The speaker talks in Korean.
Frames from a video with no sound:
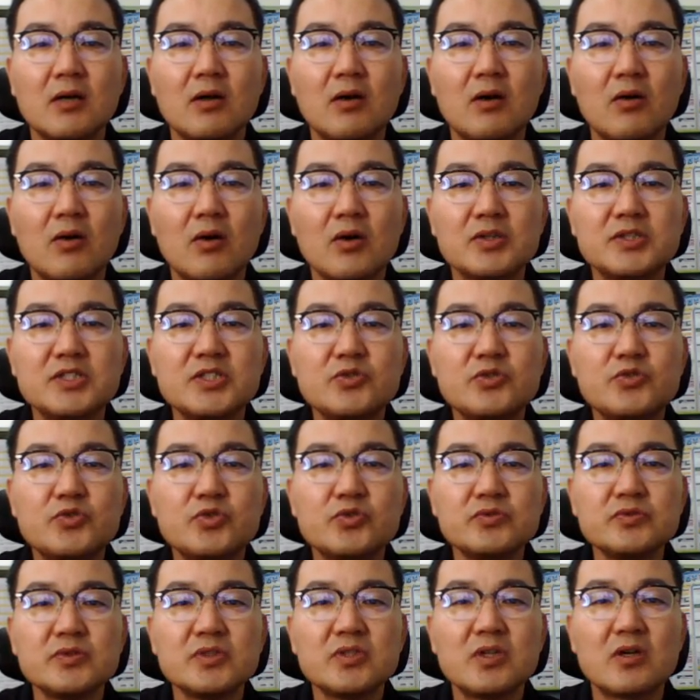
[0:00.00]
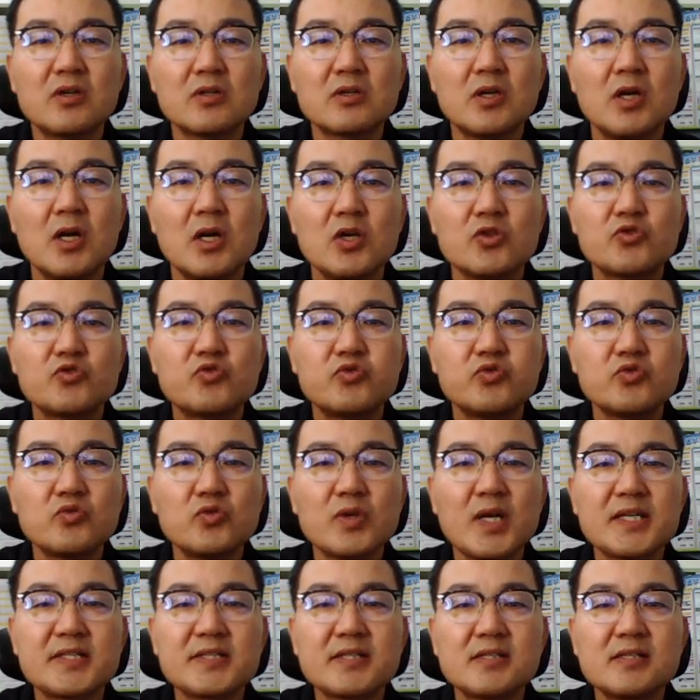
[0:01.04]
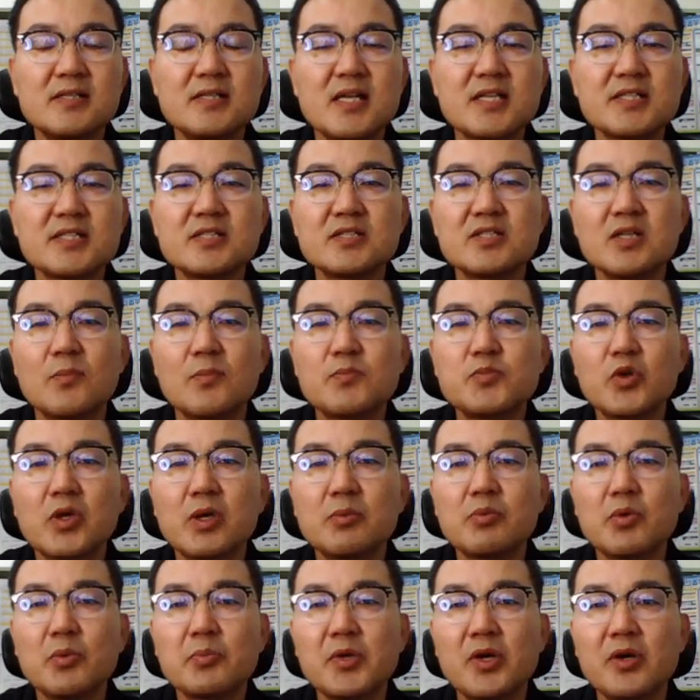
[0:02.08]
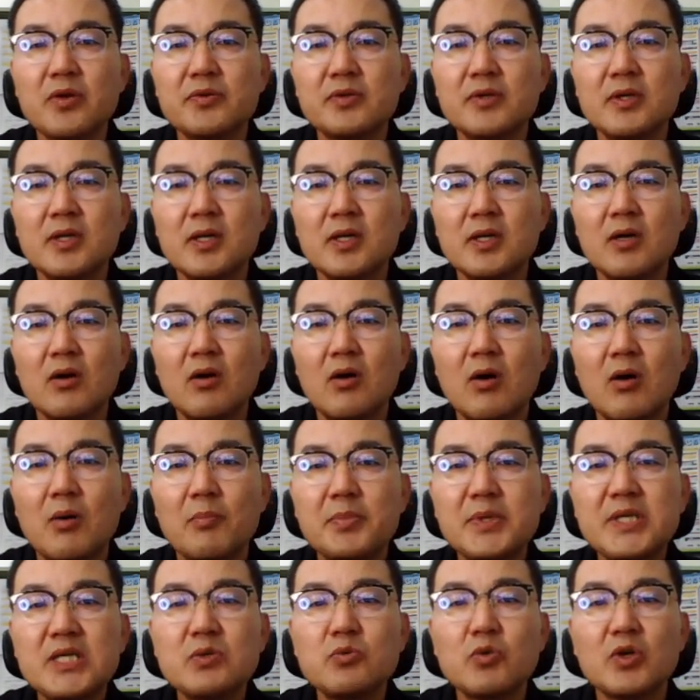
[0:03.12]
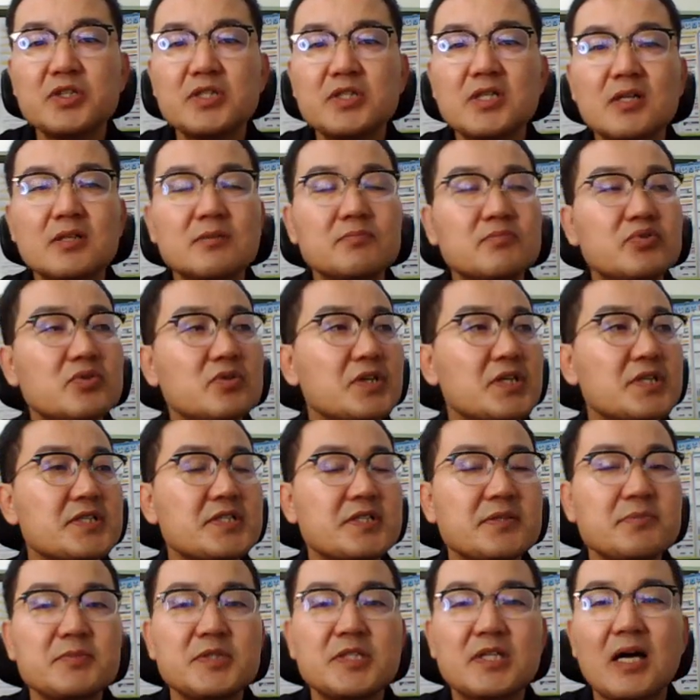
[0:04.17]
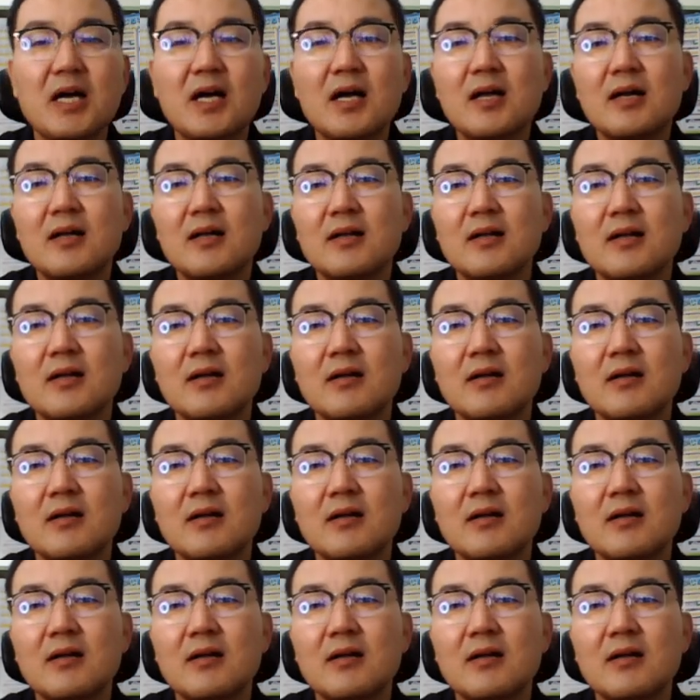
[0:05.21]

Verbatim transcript: 어, 지축역 중 S클래스 옆쪽에 보면 어, B1이라는 블럭이 있습니다.